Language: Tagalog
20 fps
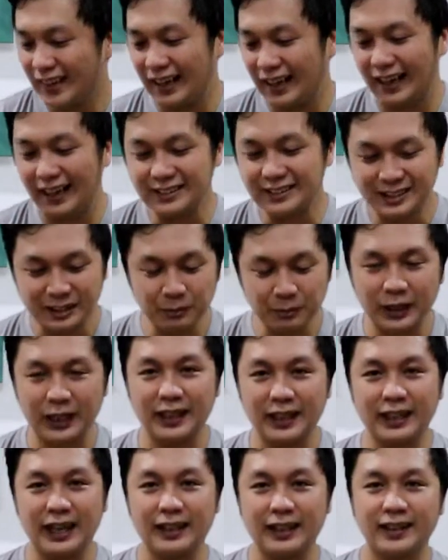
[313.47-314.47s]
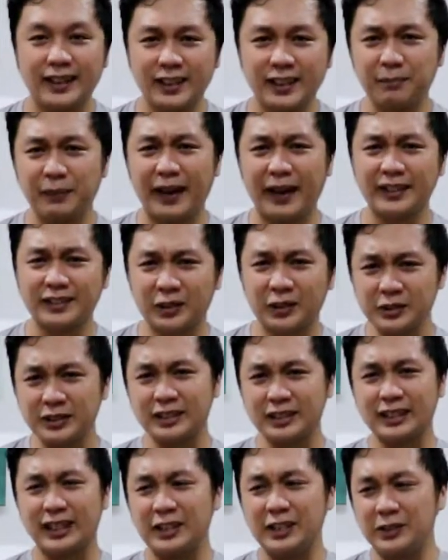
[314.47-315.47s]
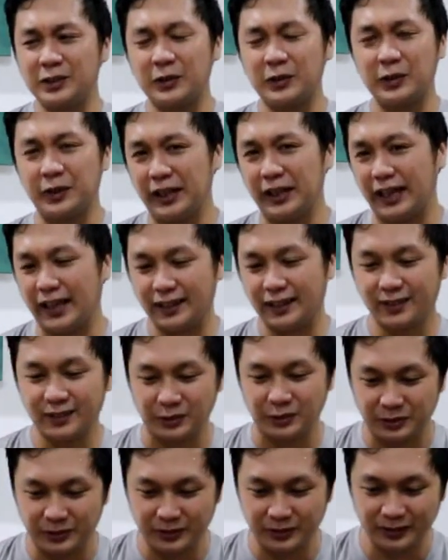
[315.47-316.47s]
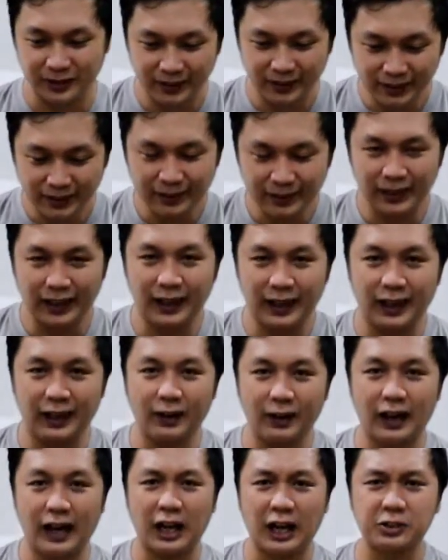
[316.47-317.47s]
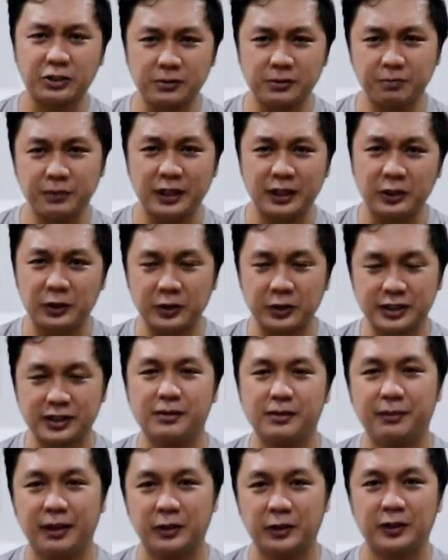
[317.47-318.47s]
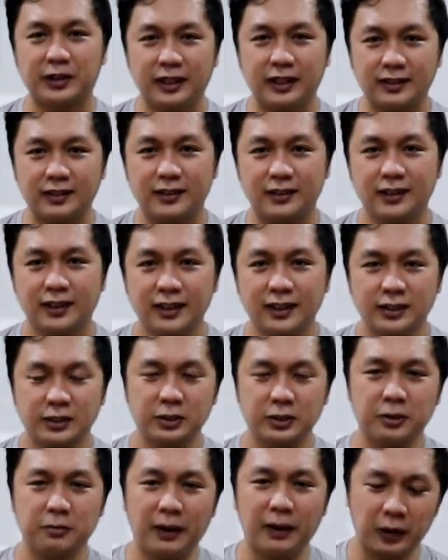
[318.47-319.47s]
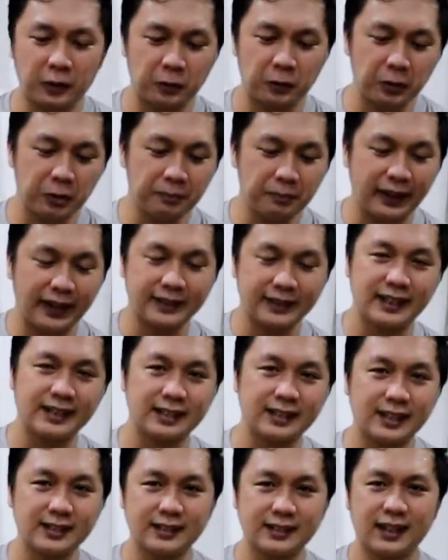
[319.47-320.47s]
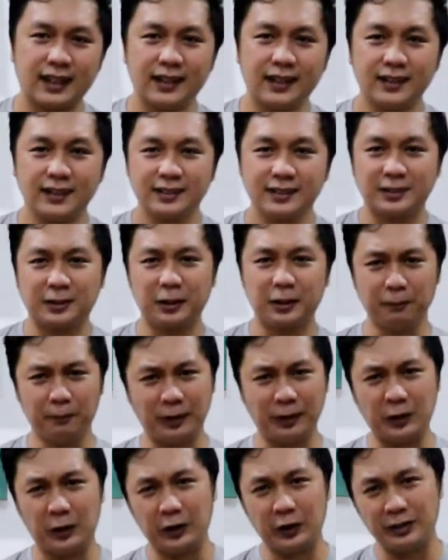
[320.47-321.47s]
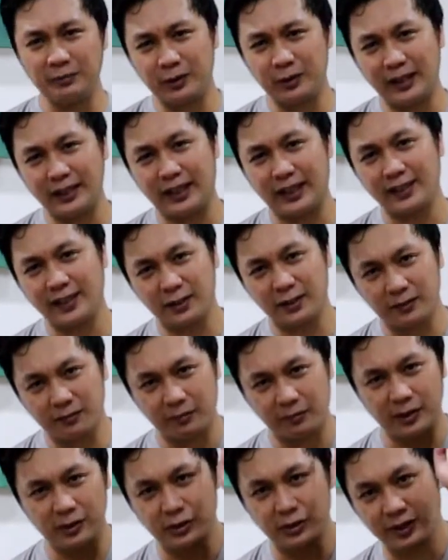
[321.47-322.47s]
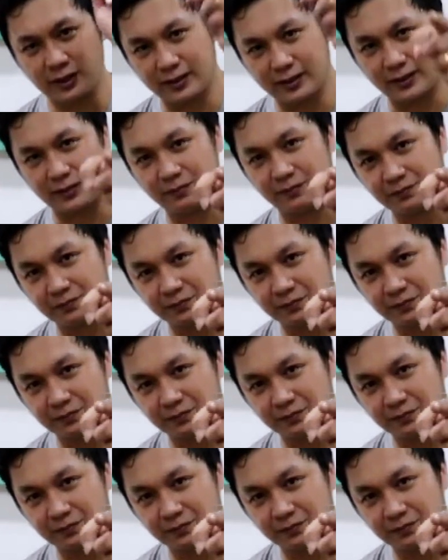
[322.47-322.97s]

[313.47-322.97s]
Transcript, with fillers: At simulan na natin. Ipakita ko na sa inyo lahat ng uh, action figures na meron ako. So bago ko ipakita isa-isa, siguro panoorin muna natin itong video na to.